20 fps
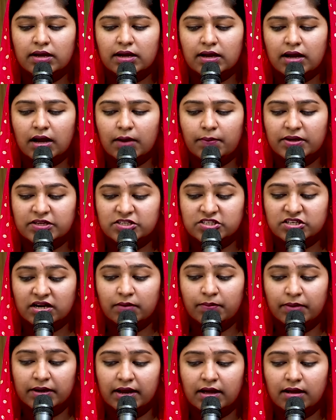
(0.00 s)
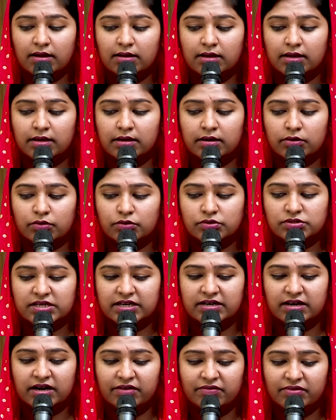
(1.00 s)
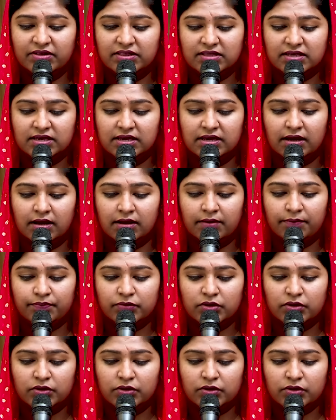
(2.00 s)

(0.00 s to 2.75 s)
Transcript: का बछड़ा बनाकर उसे दंडवत किया